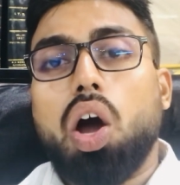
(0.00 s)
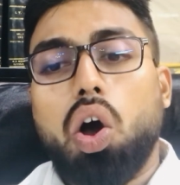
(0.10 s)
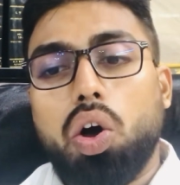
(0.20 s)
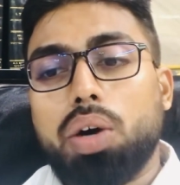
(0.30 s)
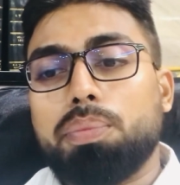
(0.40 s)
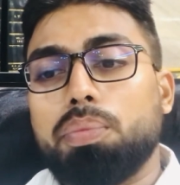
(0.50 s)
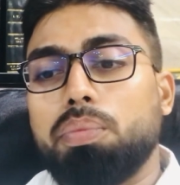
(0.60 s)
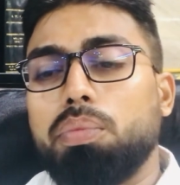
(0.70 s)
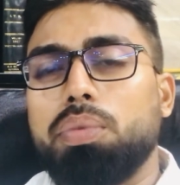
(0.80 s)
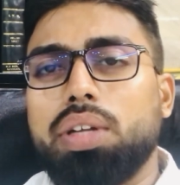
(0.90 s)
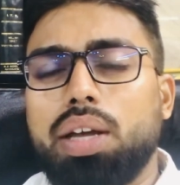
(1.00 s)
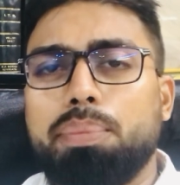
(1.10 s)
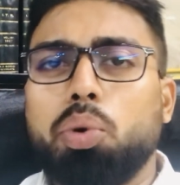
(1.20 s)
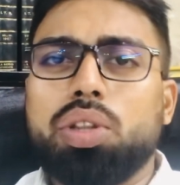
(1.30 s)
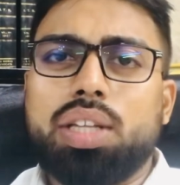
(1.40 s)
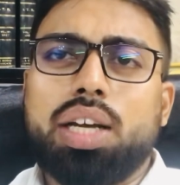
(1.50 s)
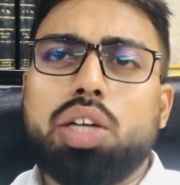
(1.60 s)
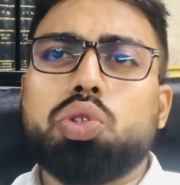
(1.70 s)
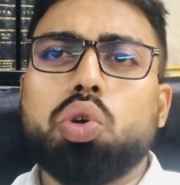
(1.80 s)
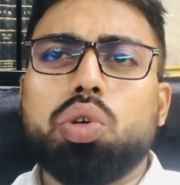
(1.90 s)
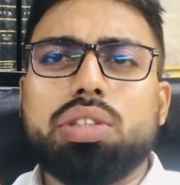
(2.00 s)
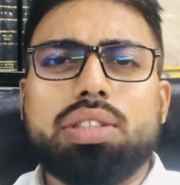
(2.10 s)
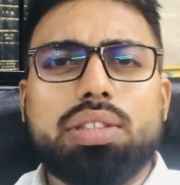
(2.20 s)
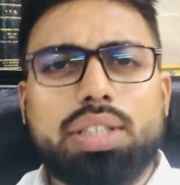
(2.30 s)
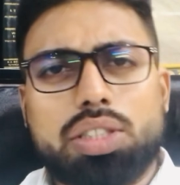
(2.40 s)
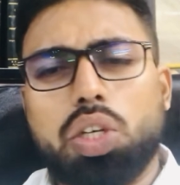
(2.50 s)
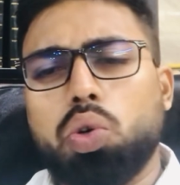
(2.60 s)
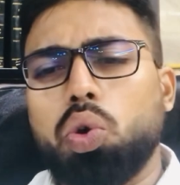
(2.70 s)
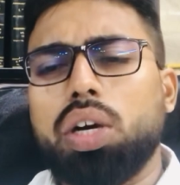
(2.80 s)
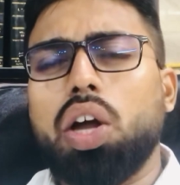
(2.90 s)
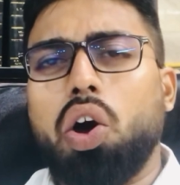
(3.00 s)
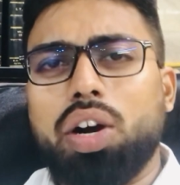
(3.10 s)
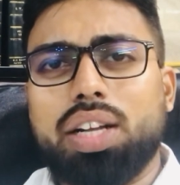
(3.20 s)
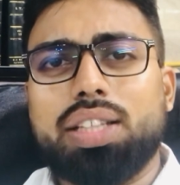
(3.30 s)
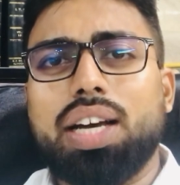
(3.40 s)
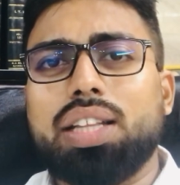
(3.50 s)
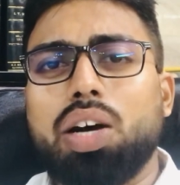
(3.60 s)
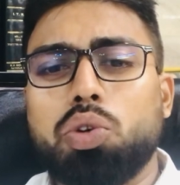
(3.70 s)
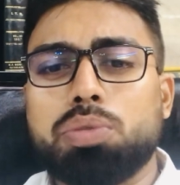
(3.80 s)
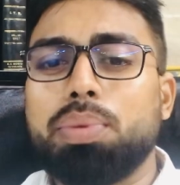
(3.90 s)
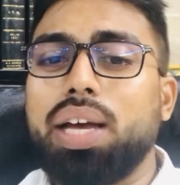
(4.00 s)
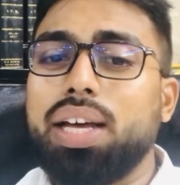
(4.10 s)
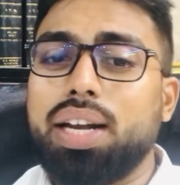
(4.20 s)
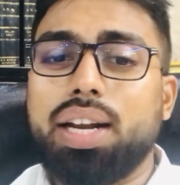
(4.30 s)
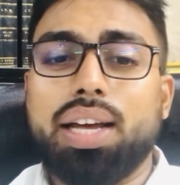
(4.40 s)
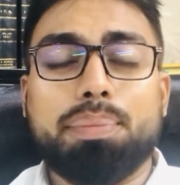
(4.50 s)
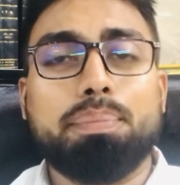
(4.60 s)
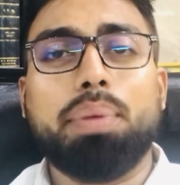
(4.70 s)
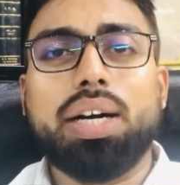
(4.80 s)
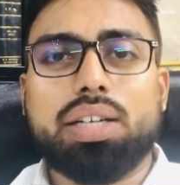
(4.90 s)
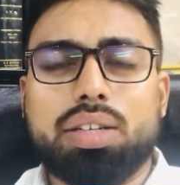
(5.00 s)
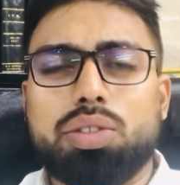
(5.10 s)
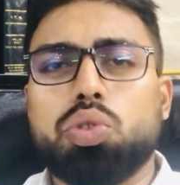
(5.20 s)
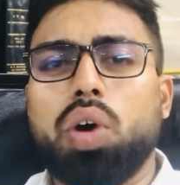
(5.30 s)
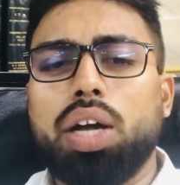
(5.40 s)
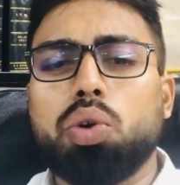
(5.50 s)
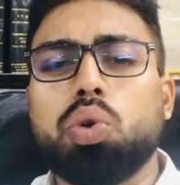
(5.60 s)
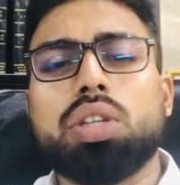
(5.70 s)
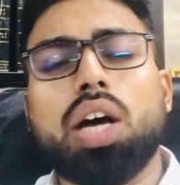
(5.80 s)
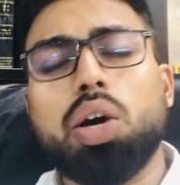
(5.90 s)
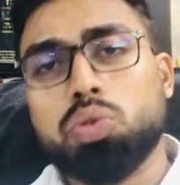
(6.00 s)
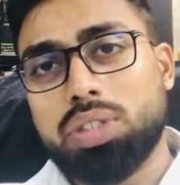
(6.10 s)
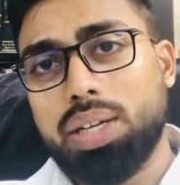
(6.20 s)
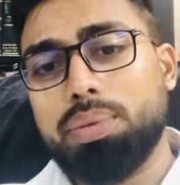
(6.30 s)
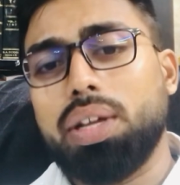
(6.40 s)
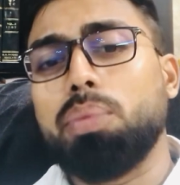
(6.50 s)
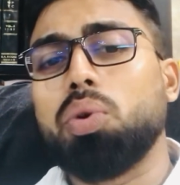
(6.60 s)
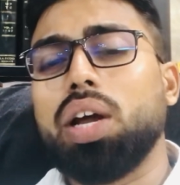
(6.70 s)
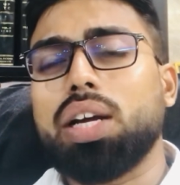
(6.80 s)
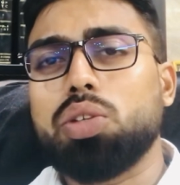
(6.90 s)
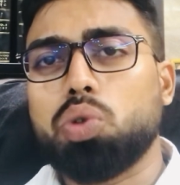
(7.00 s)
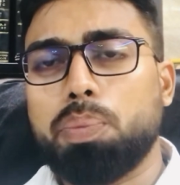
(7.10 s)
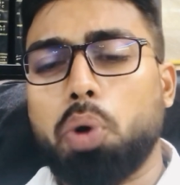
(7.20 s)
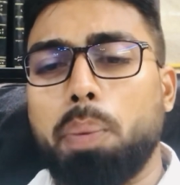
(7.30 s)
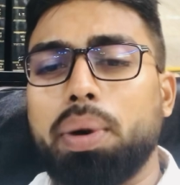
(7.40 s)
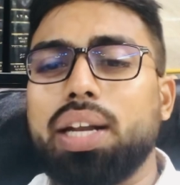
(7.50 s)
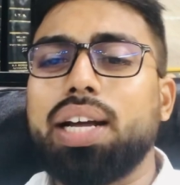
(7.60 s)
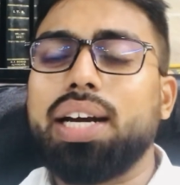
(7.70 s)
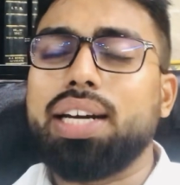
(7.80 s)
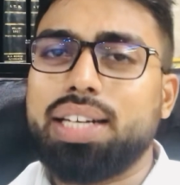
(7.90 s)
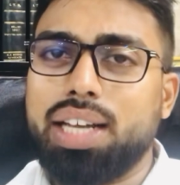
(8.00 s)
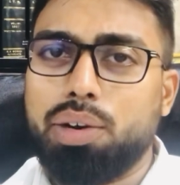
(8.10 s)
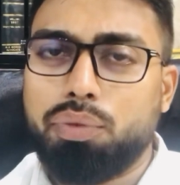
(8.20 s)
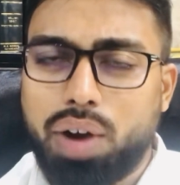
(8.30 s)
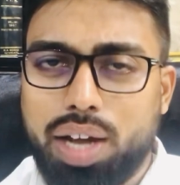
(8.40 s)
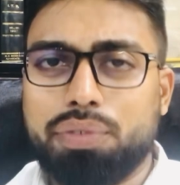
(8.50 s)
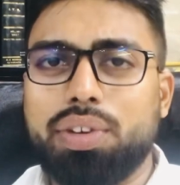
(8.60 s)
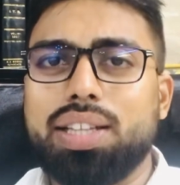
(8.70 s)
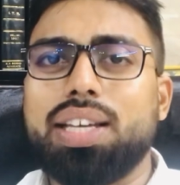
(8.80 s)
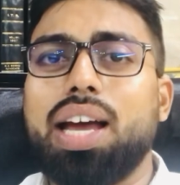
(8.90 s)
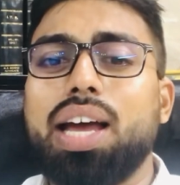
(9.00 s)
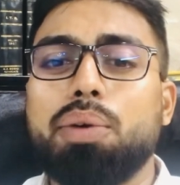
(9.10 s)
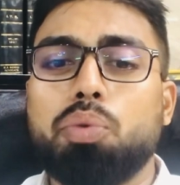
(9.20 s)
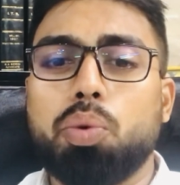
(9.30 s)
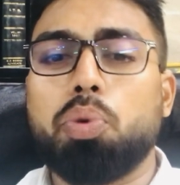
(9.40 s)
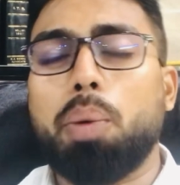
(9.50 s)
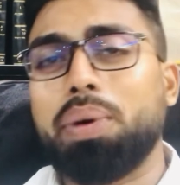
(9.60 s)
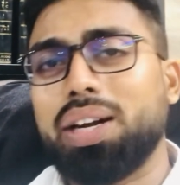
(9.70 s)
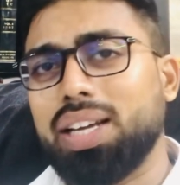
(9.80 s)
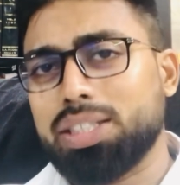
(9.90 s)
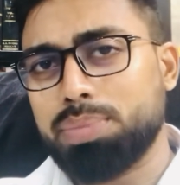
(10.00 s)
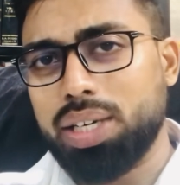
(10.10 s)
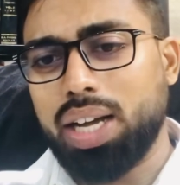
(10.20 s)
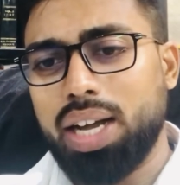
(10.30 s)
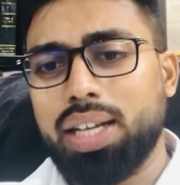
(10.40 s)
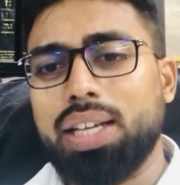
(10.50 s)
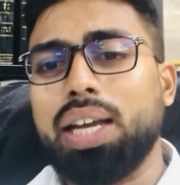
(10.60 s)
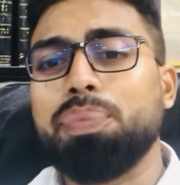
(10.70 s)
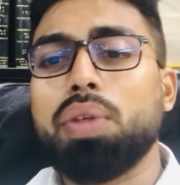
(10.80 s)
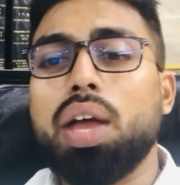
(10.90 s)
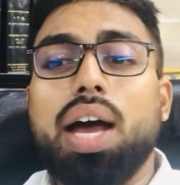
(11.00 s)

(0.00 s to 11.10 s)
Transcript: और ये बोलती है कि जो डिस्ट्रिक्ट कोर्ट ने ऑर्डर दिया था उसमें एरर है बट जो हाई कोर्ट था उसने ये बोला कि जो प्रॉपर्टी का डिटेल वाइफ ने दिया है वो प्रॉपर्टी हस्बैंड का नहीं है